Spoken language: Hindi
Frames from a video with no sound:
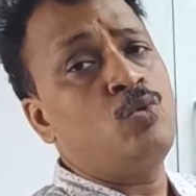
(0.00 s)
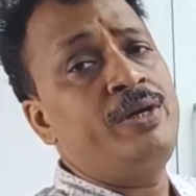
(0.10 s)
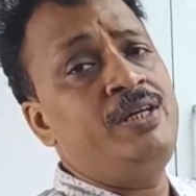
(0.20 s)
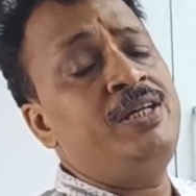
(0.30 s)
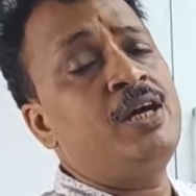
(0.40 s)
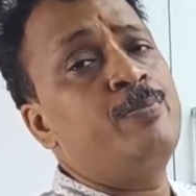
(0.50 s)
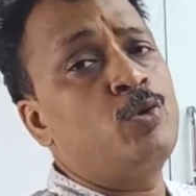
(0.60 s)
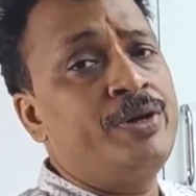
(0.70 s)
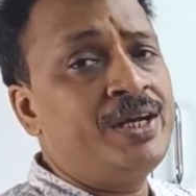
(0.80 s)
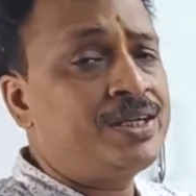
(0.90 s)
क्वालिटी का
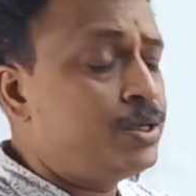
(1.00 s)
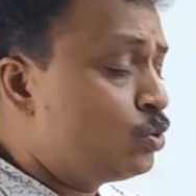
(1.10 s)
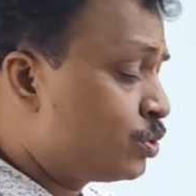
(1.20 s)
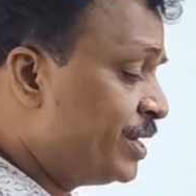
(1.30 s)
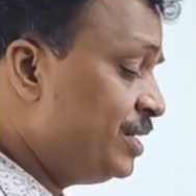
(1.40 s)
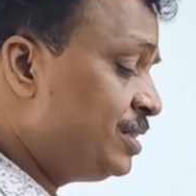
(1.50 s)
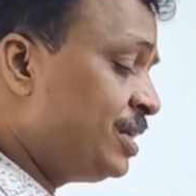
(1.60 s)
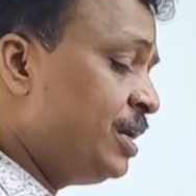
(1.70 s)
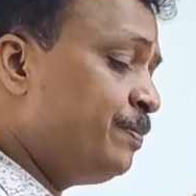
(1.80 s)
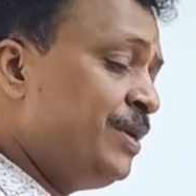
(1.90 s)
प्रोडक्ट है वो ख़रीद
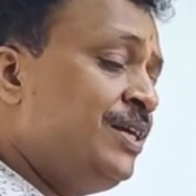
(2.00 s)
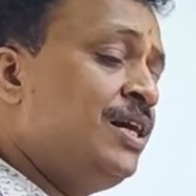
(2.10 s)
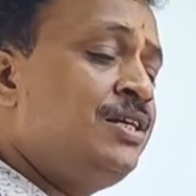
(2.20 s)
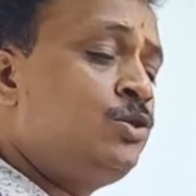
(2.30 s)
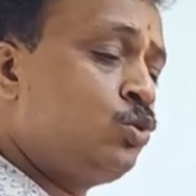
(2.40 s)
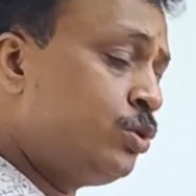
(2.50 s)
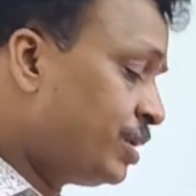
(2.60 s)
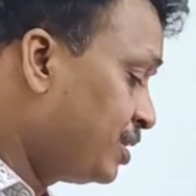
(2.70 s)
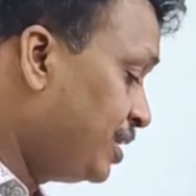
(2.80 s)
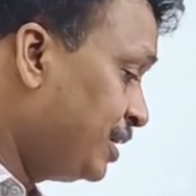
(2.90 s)
के अपने यहाँ स्टोर
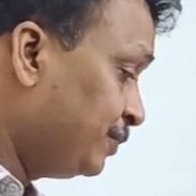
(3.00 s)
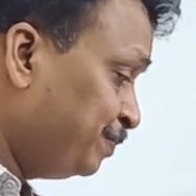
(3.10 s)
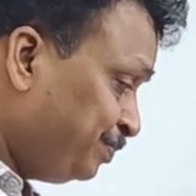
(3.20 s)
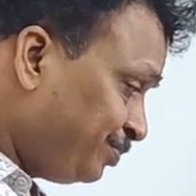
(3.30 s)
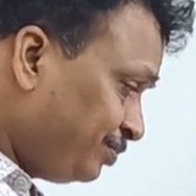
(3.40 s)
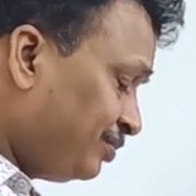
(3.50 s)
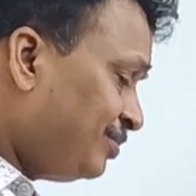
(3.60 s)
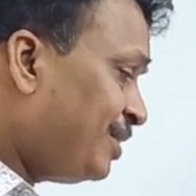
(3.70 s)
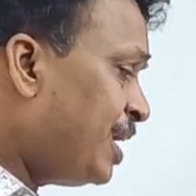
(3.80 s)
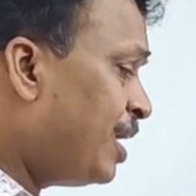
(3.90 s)
रखते हैं
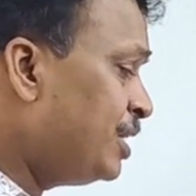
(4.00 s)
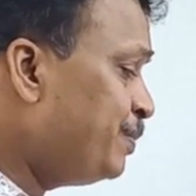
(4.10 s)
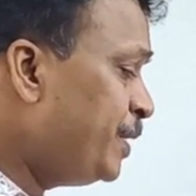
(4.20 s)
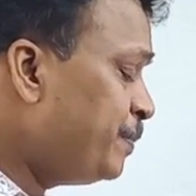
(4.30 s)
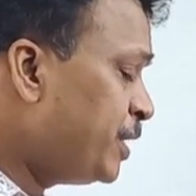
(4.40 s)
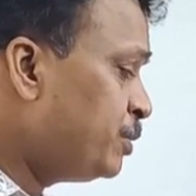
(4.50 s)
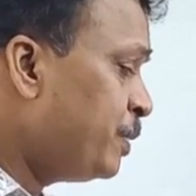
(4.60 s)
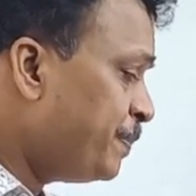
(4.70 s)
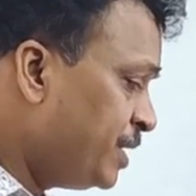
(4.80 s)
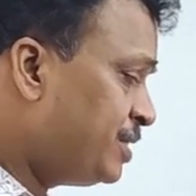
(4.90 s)
आज मेरे पास में
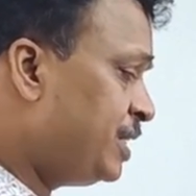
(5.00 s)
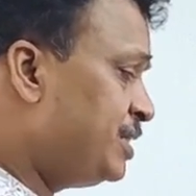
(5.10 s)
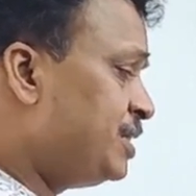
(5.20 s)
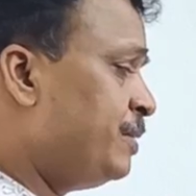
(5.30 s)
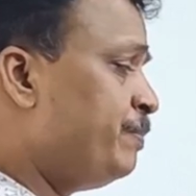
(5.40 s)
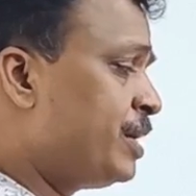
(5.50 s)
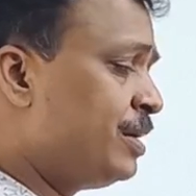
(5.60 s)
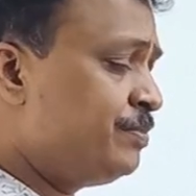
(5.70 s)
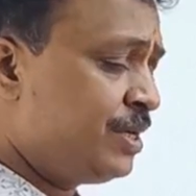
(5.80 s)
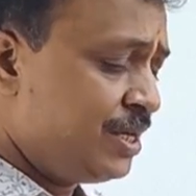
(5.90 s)
फिर से जैसे
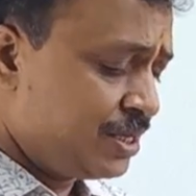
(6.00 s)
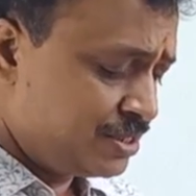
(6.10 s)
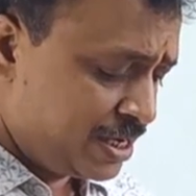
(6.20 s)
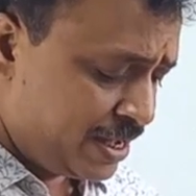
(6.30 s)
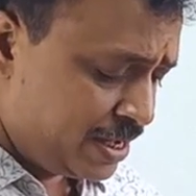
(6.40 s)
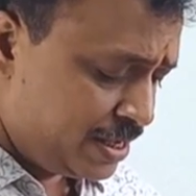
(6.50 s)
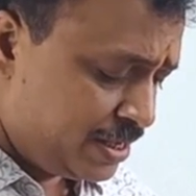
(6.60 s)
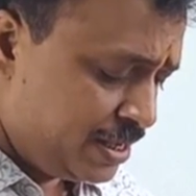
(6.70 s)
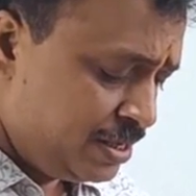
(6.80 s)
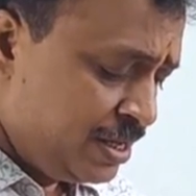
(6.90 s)
विक्रम की एक चाय
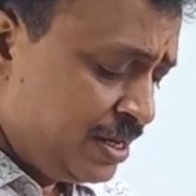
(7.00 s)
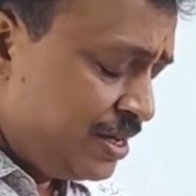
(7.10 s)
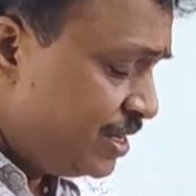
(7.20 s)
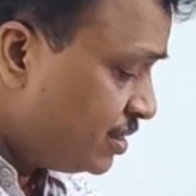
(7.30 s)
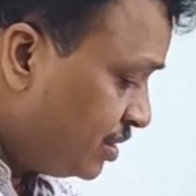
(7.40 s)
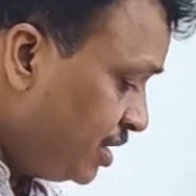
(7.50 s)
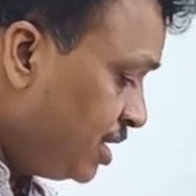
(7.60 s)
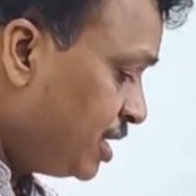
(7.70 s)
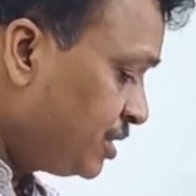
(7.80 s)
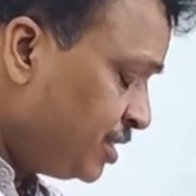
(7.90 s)
आई है
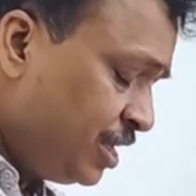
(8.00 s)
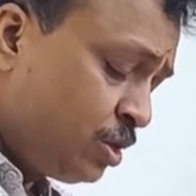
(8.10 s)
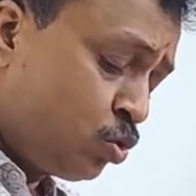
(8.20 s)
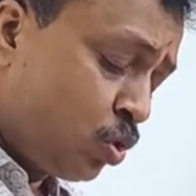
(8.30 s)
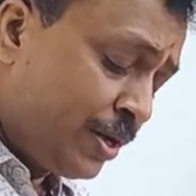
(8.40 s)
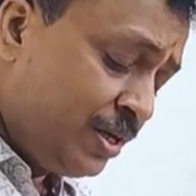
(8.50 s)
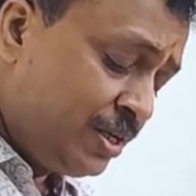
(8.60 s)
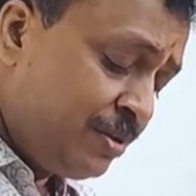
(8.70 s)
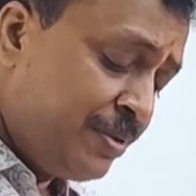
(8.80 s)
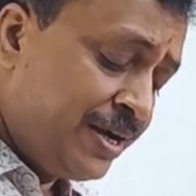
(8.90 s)
इतनी अच्छी
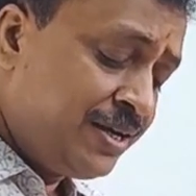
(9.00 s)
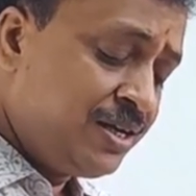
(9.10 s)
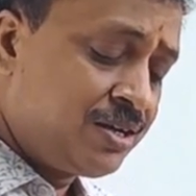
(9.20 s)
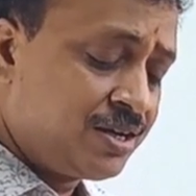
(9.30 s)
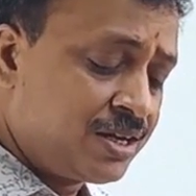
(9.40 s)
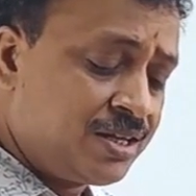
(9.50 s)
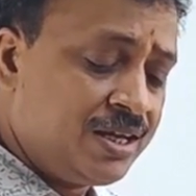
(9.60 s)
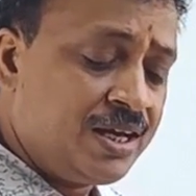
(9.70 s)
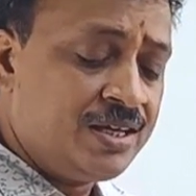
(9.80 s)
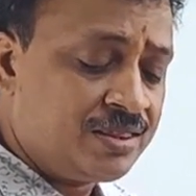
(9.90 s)
क्वालिटी मेंटेन कर
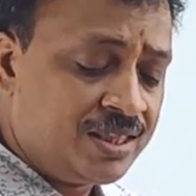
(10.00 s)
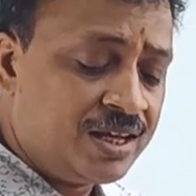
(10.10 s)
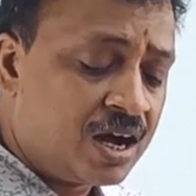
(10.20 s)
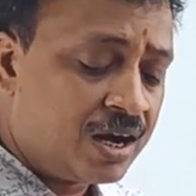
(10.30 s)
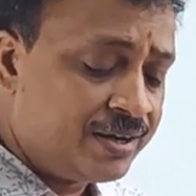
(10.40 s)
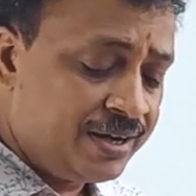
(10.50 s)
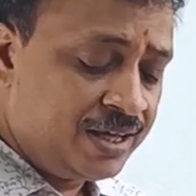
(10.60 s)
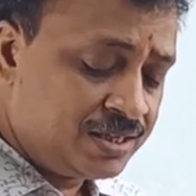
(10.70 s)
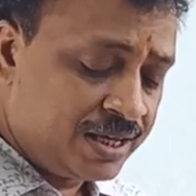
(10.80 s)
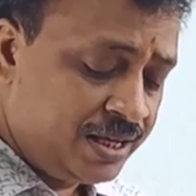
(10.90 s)
रखी है इतनी
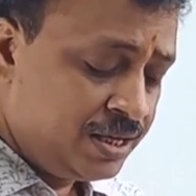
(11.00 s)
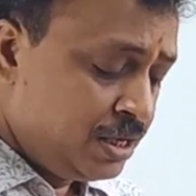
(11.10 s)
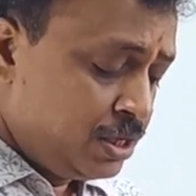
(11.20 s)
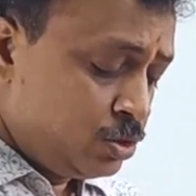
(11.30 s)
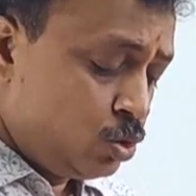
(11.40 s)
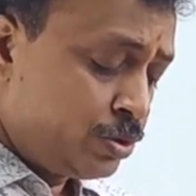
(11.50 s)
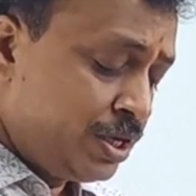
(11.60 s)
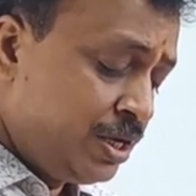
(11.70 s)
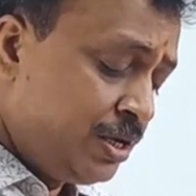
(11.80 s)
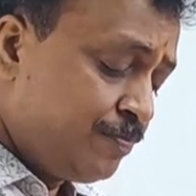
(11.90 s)
हार्डनेस है जो
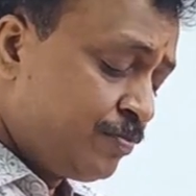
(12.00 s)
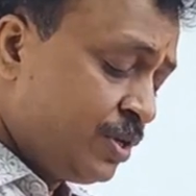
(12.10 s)
कि